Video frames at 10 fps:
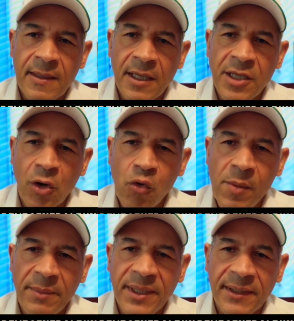ان
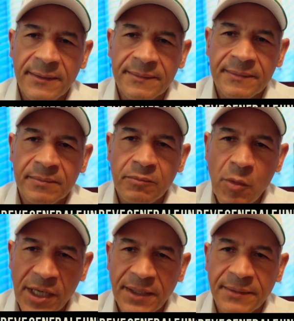يقوم به
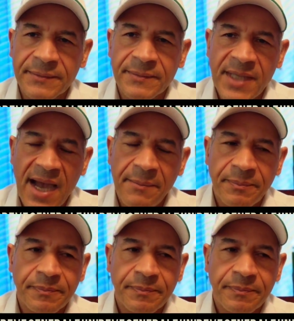ممكن نعم